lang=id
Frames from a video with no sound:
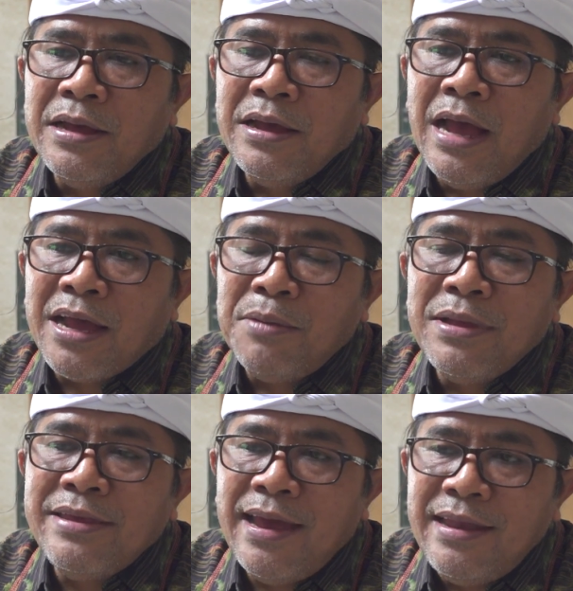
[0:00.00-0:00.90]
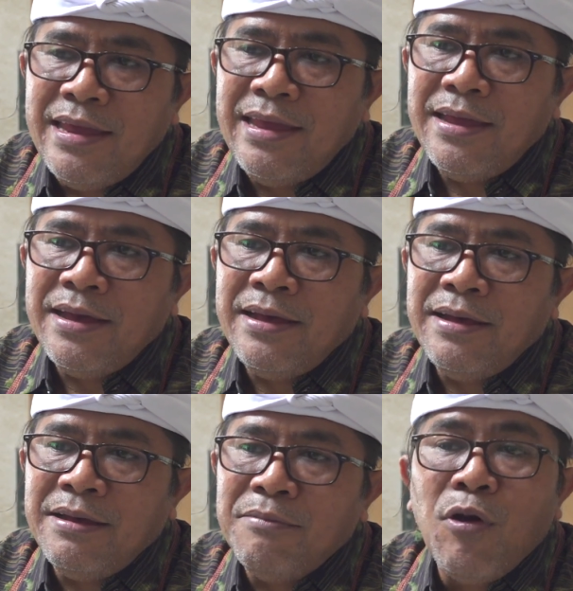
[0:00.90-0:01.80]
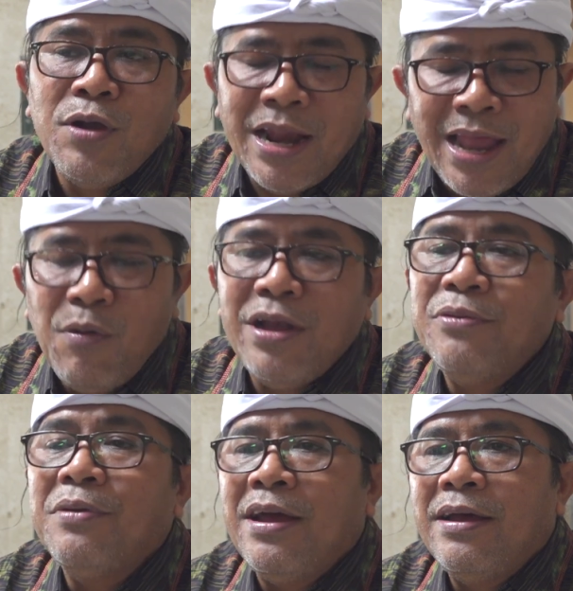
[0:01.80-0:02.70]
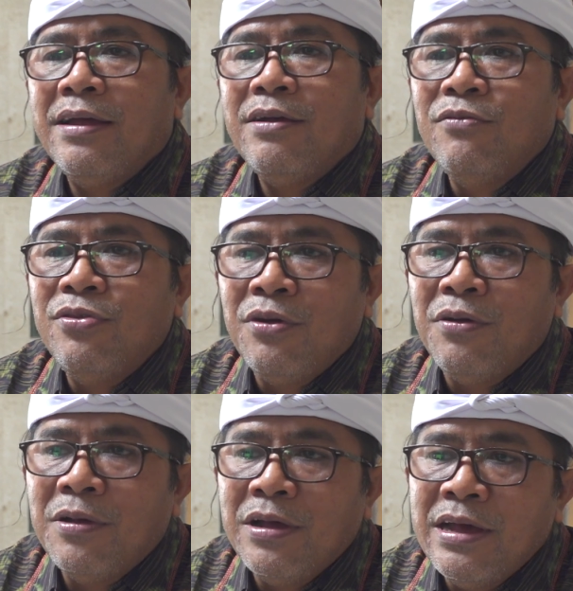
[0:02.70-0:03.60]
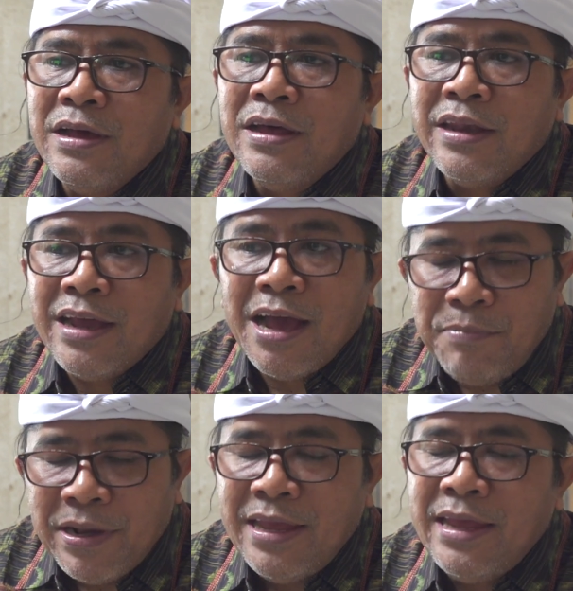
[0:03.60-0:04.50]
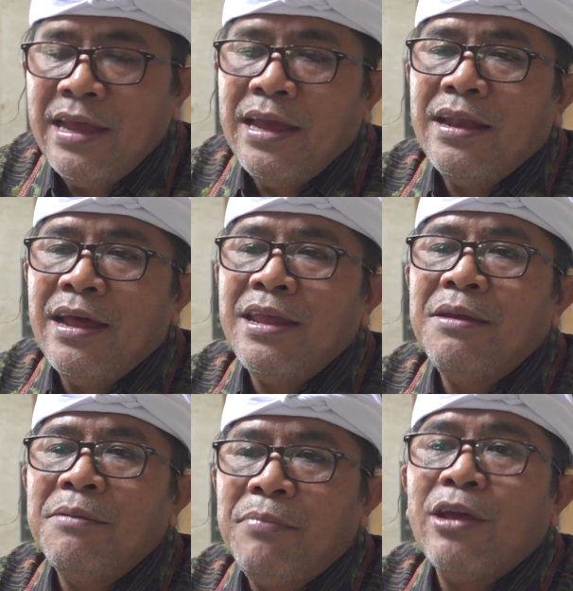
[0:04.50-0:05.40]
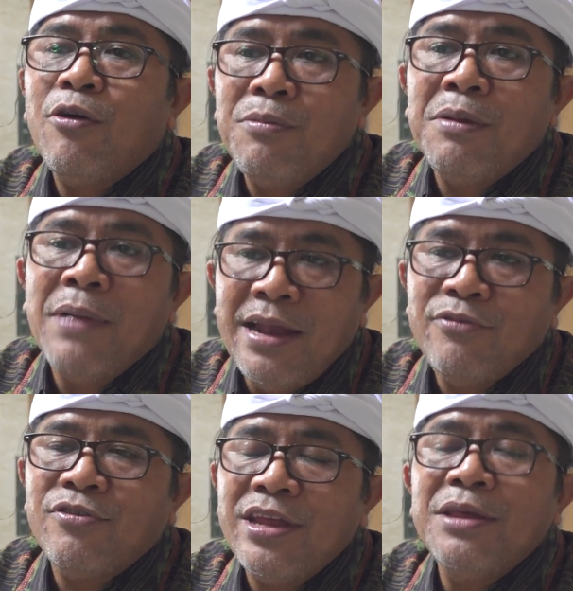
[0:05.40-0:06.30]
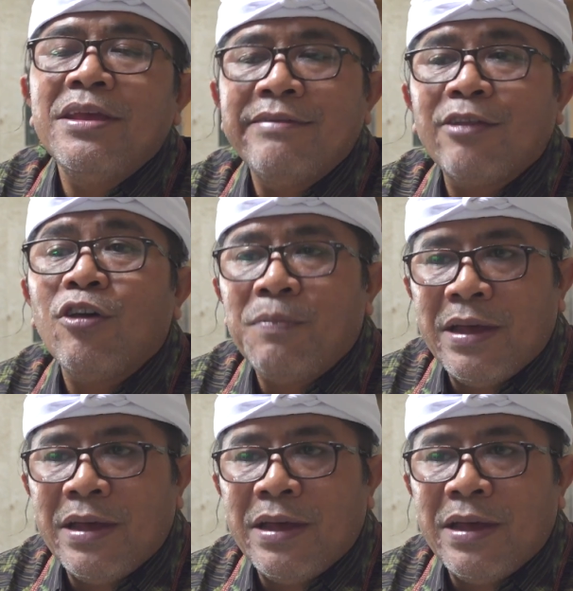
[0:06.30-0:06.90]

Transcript: akan menjadi eh, modal awal juga untuk eh, recovery dari perekonomian Bali khususnya di sektor